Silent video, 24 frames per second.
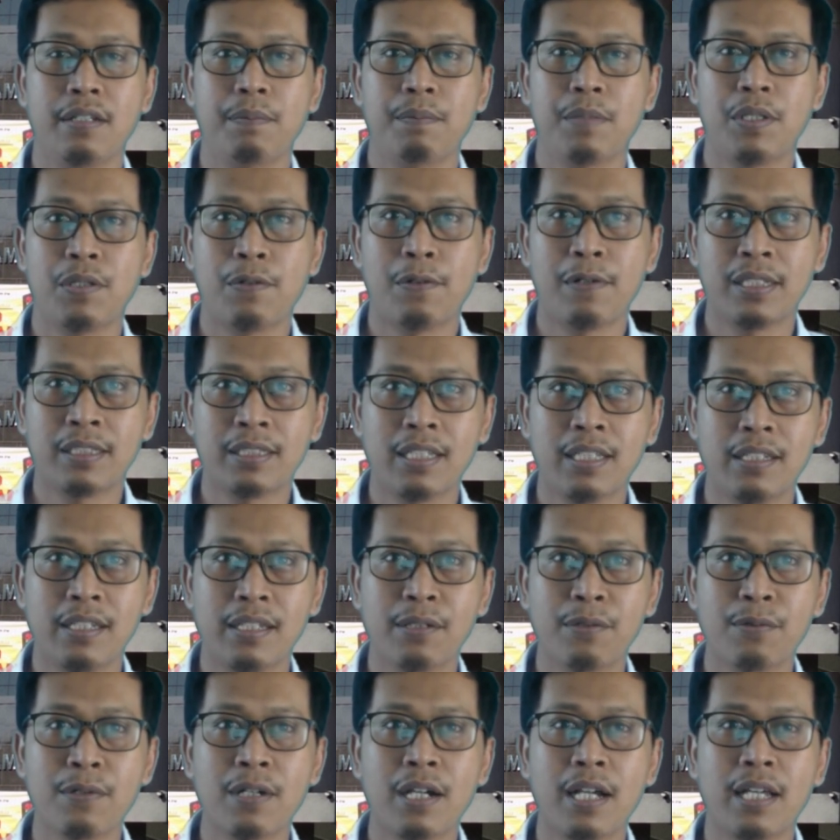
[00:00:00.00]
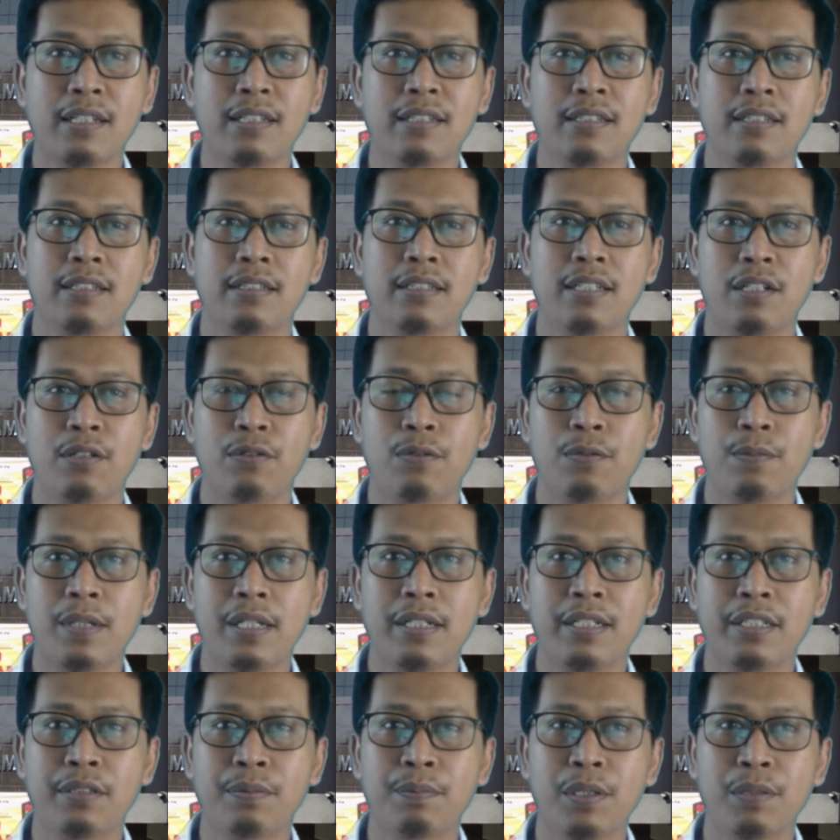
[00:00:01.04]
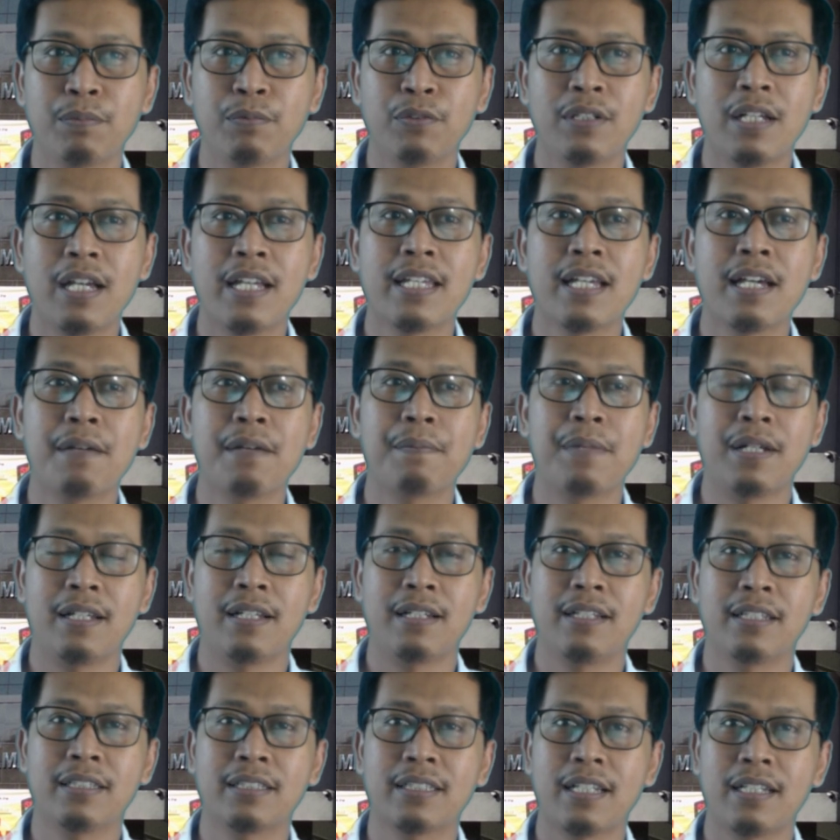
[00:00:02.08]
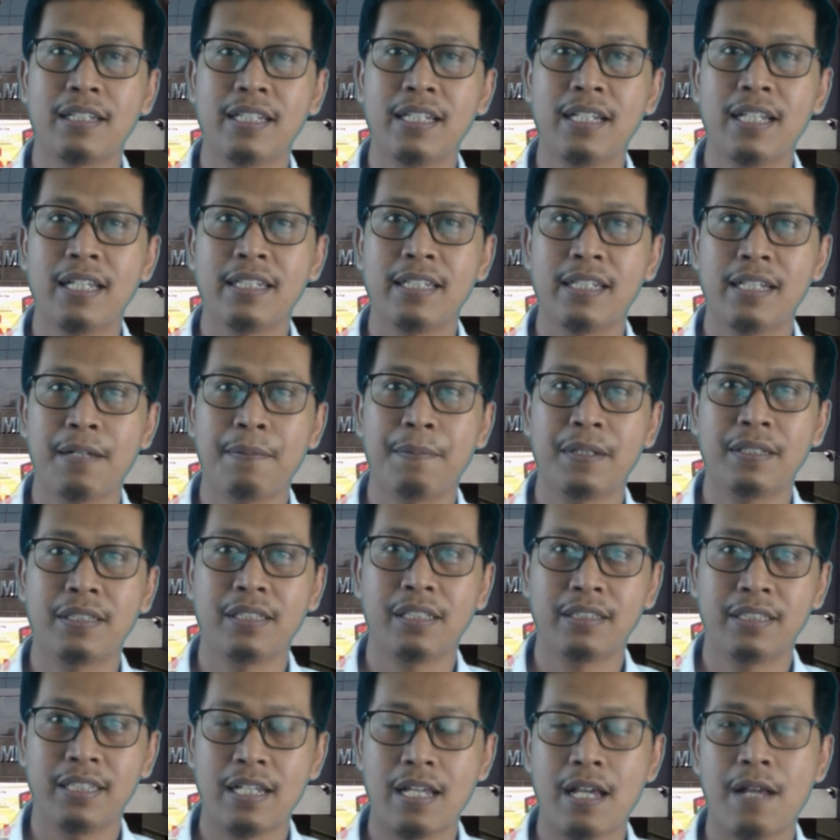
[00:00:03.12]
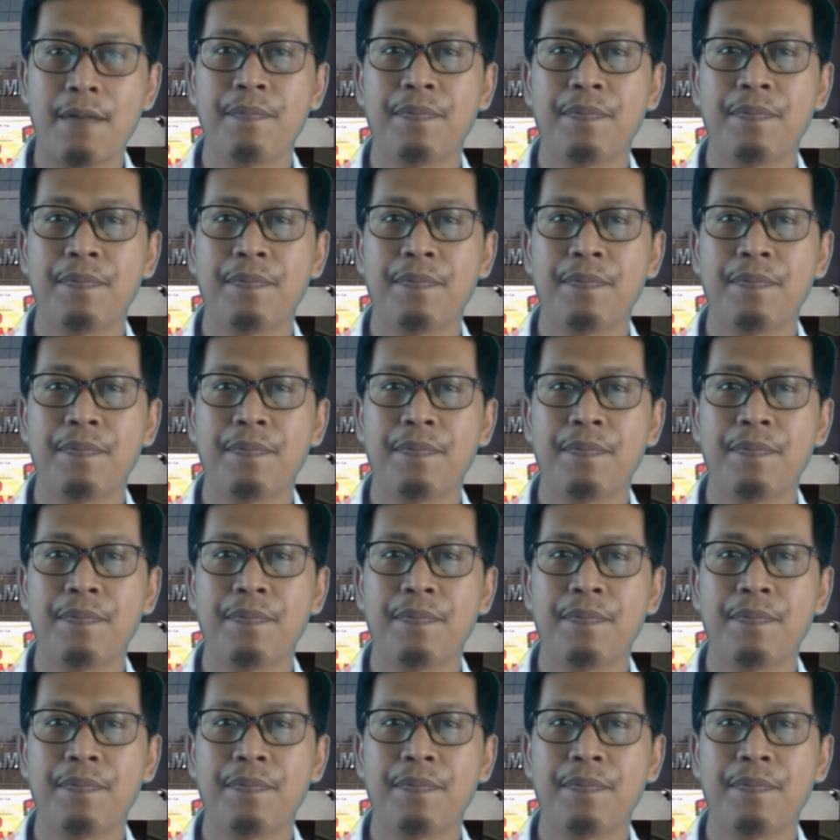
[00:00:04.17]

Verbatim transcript: berwawasan lingkungan, dan humanis berbudaya berlandaskan nilai-nilai Pancasila.